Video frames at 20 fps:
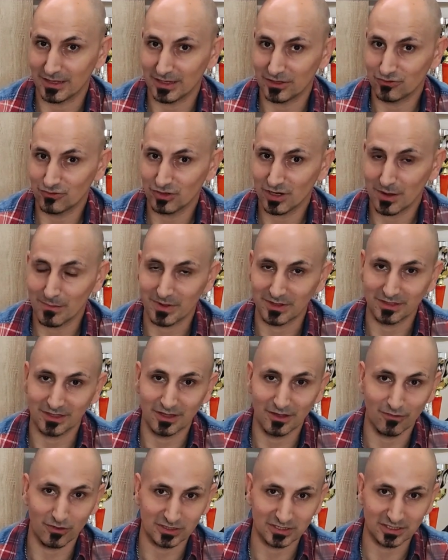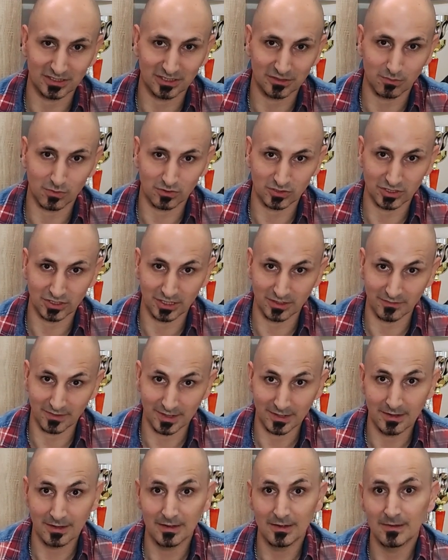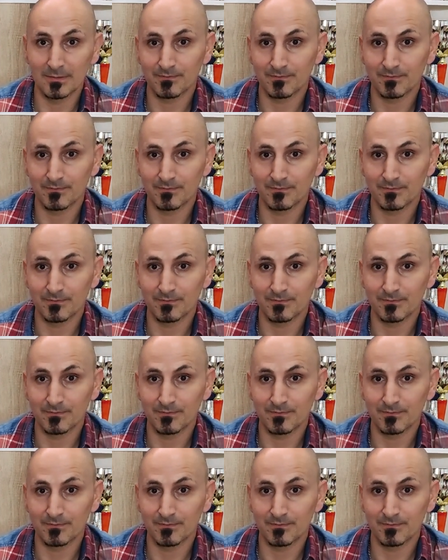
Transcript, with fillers: gli aggiornamenti dei vostri dispositivi.